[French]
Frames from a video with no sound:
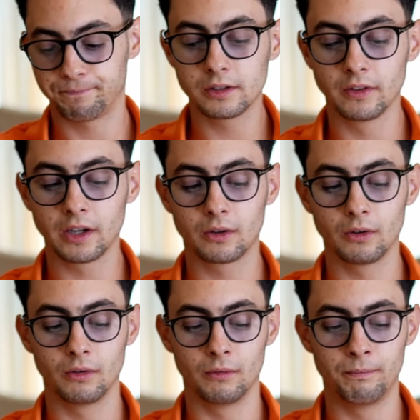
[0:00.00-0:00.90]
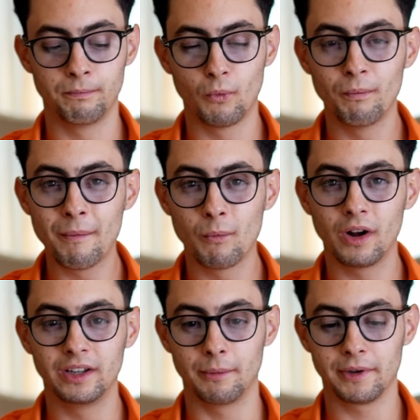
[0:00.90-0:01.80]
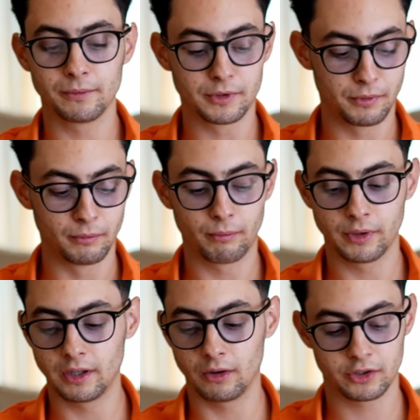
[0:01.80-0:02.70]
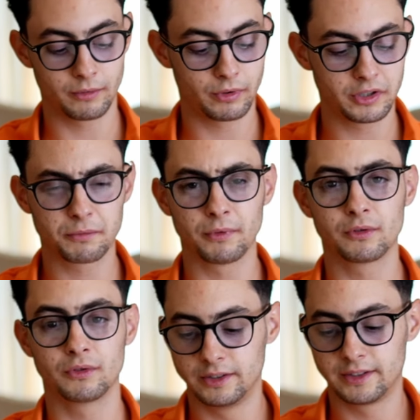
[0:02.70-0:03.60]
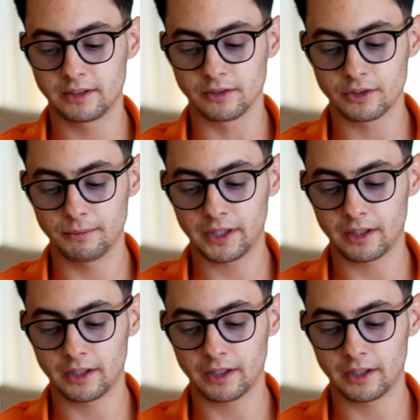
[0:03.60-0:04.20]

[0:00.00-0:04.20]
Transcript: C'est vrai que même moi, elle dépasse un petit peu de mon poignet, alors que j'ai un poignet, je pense, de 17 cm.